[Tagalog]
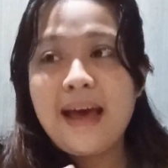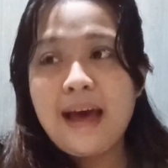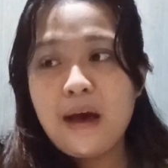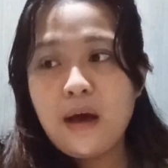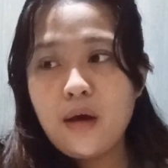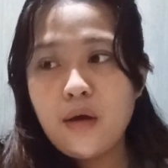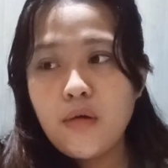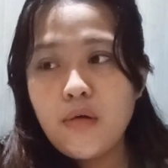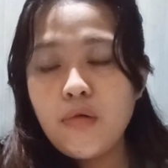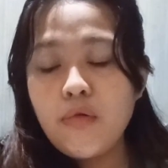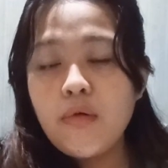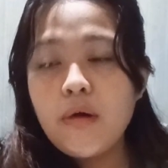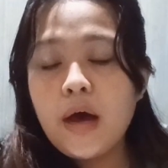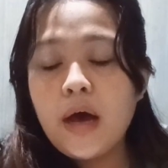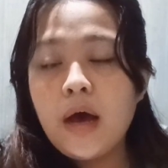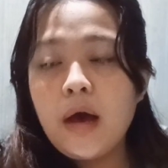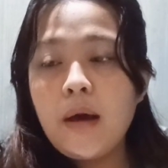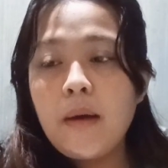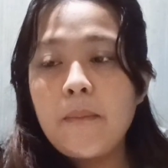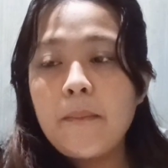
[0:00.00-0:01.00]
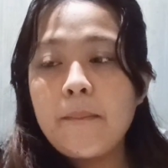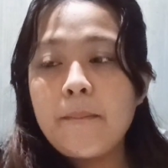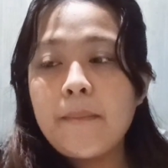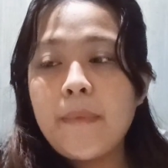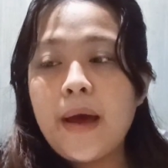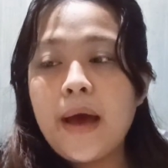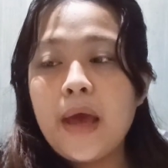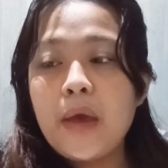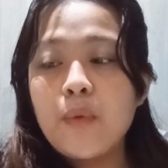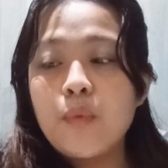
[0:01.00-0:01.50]
Now,
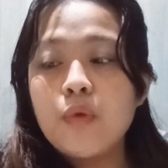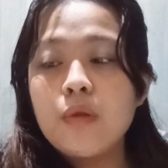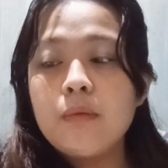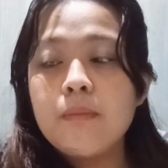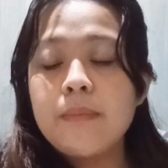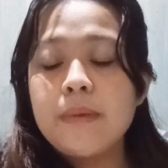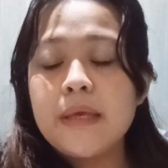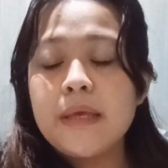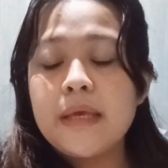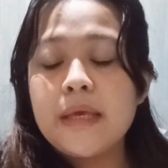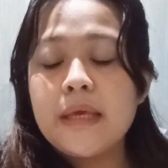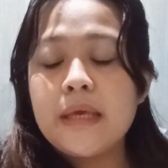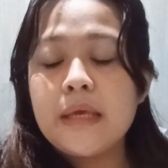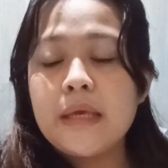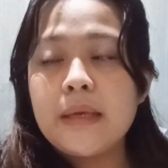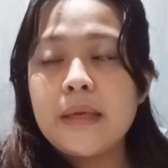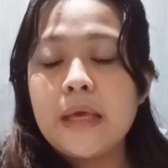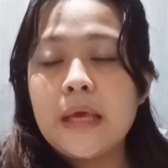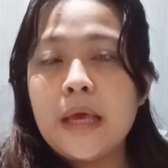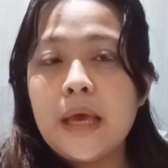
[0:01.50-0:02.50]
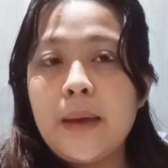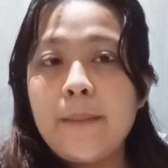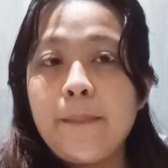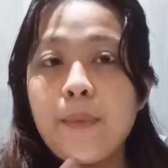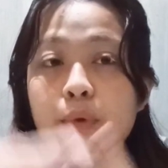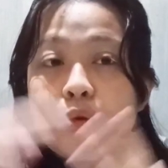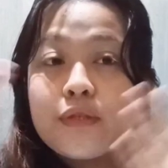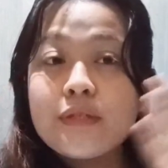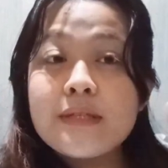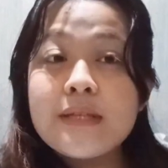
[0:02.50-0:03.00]
um, I will be
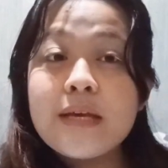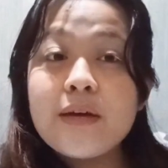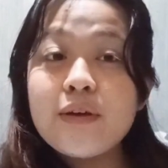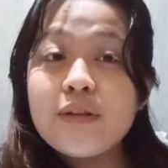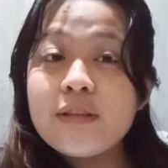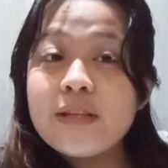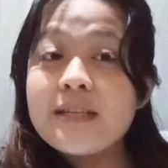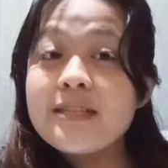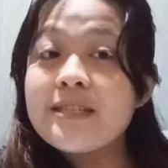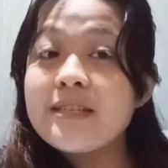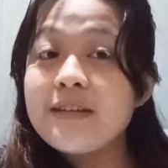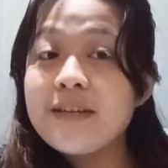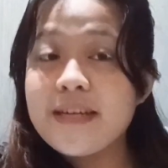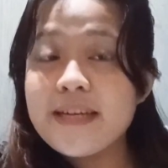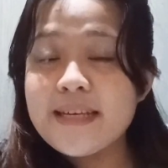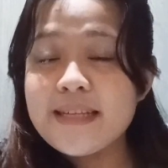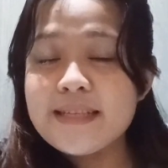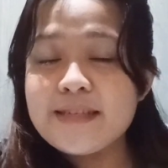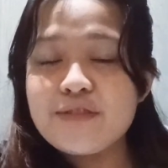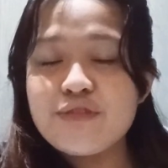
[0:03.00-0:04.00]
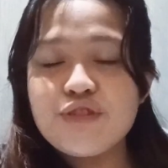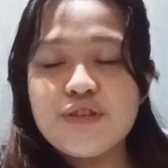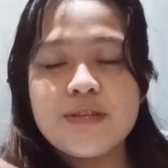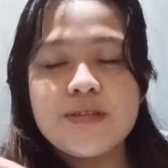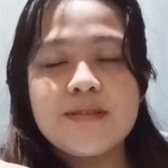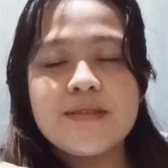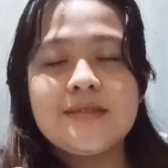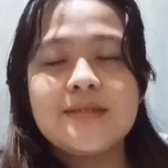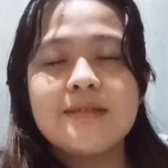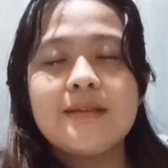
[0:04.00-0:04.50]
posting on the screens
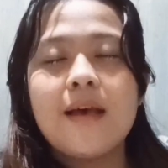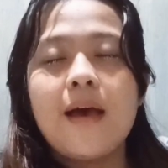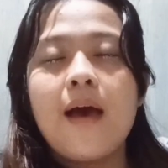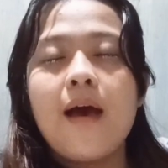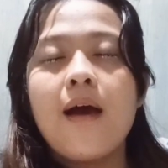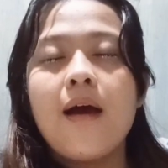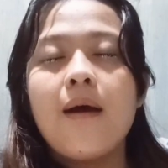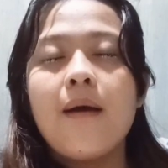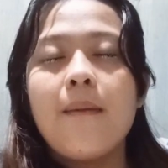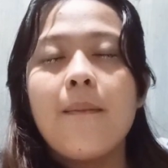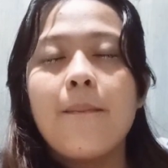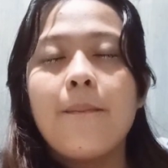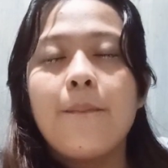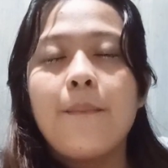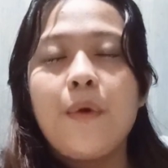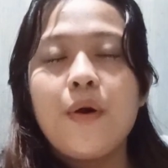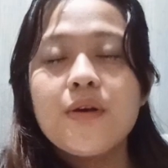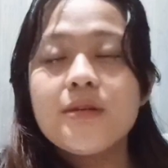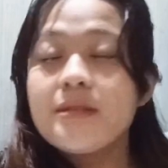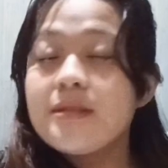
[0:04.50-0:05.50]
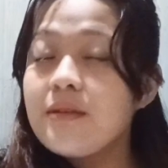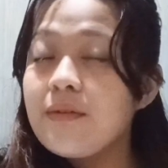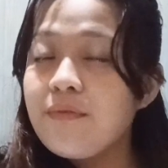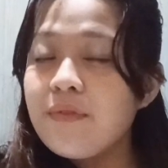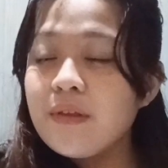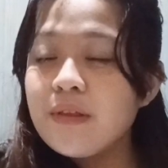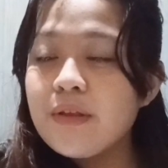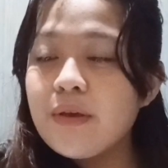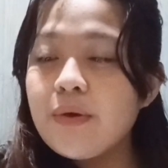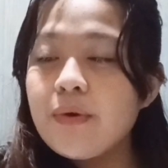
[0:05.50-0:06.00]
just pause the
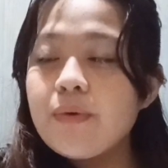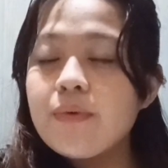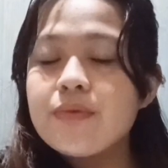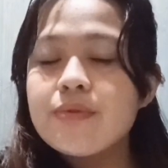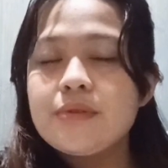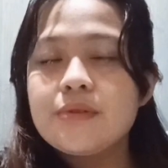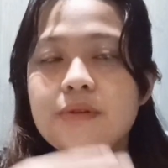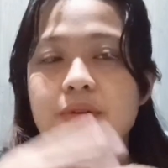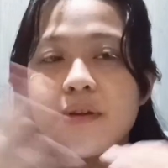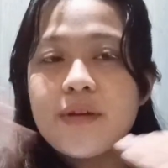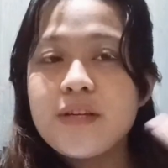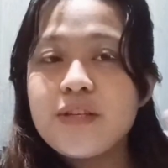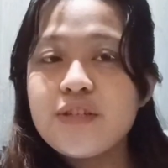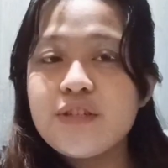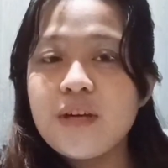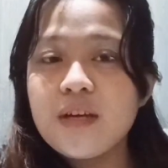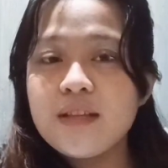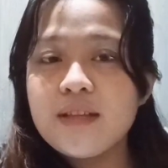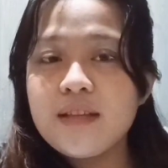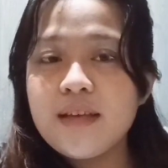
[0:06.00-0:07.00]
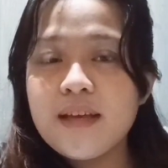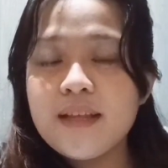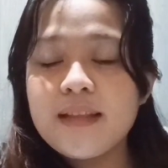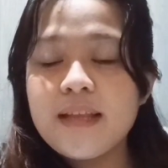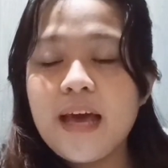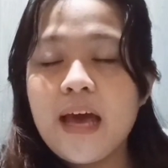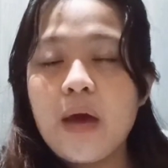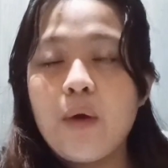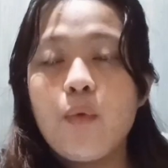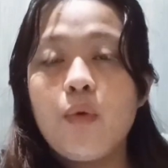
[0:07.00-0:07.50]
video, screenshot it.
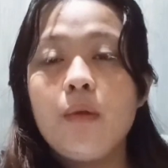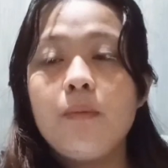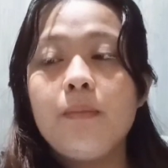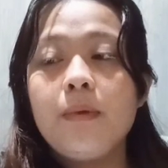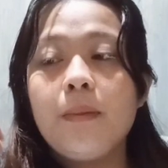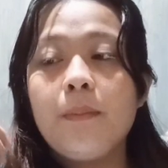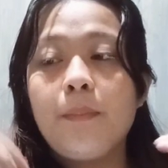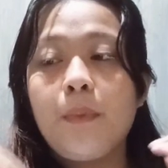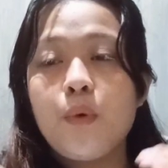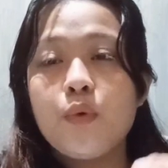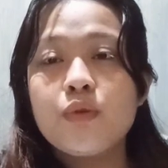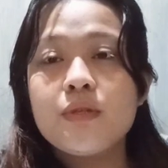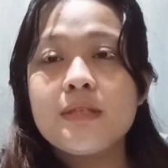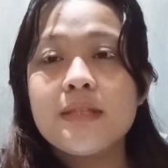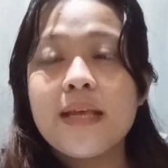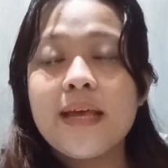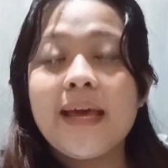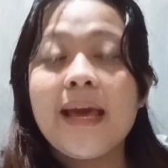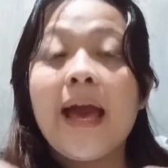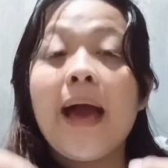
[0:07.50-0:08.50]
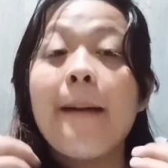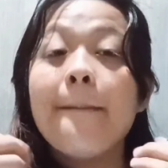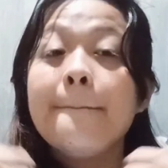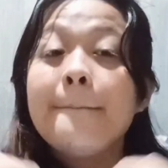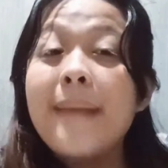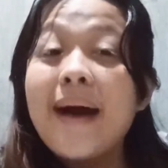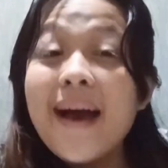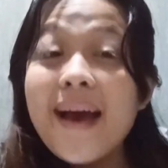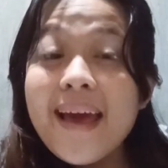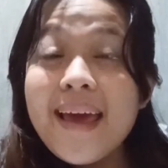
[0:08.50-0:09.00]
I will be posting
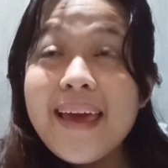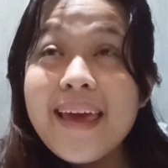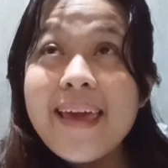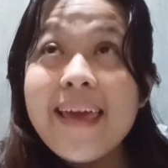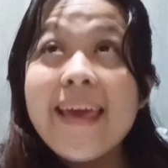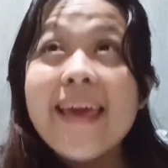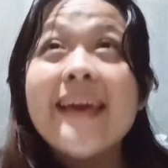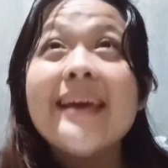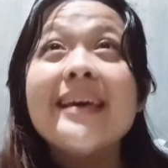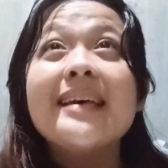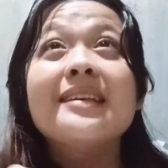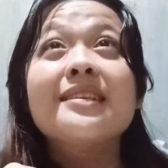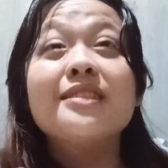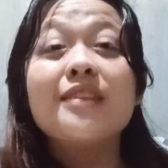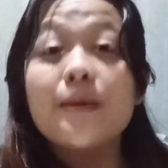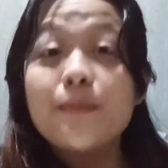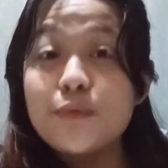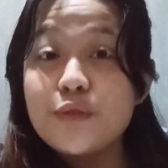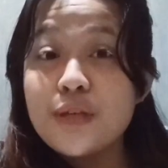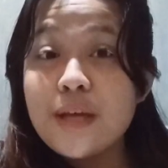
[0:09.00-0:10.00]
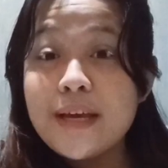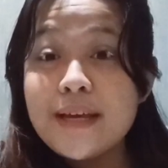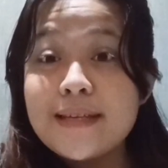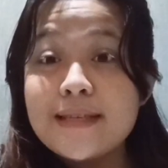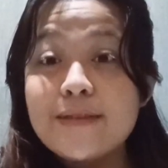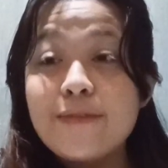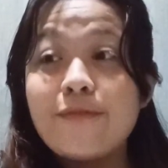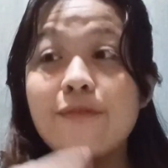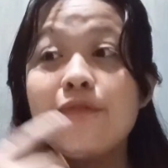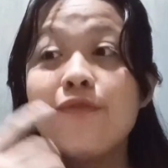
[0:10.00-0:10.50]
my
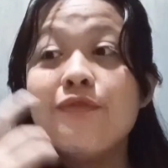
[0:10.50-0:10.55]
subjects